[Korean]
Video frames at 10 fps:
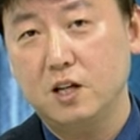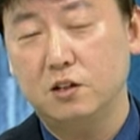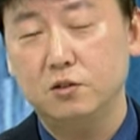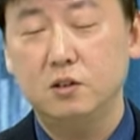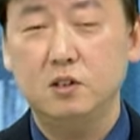
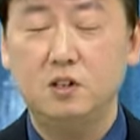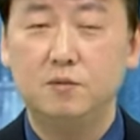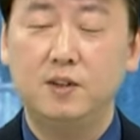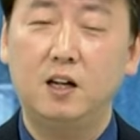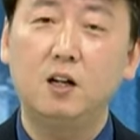아주 크기
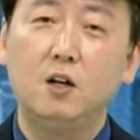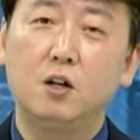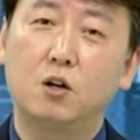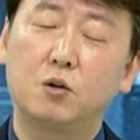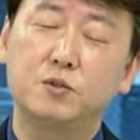때문에
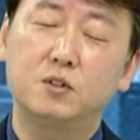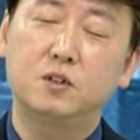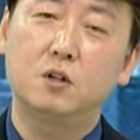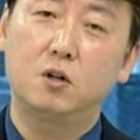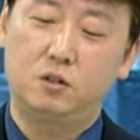
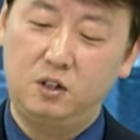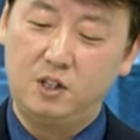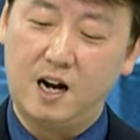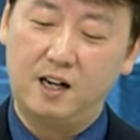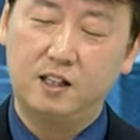여러분들 어, 이
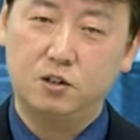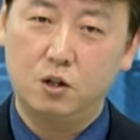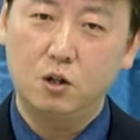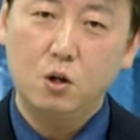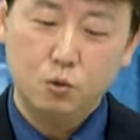
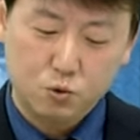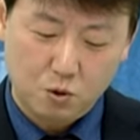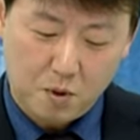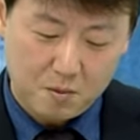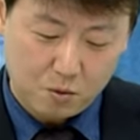라인에서
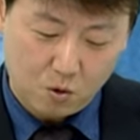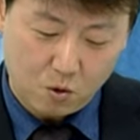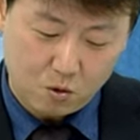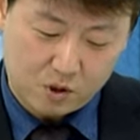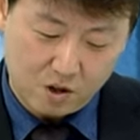손절8%
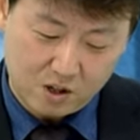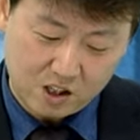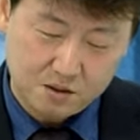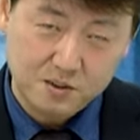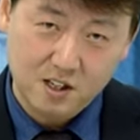걸고 대응을
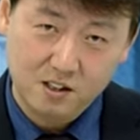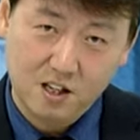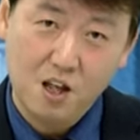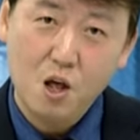하시면 되는데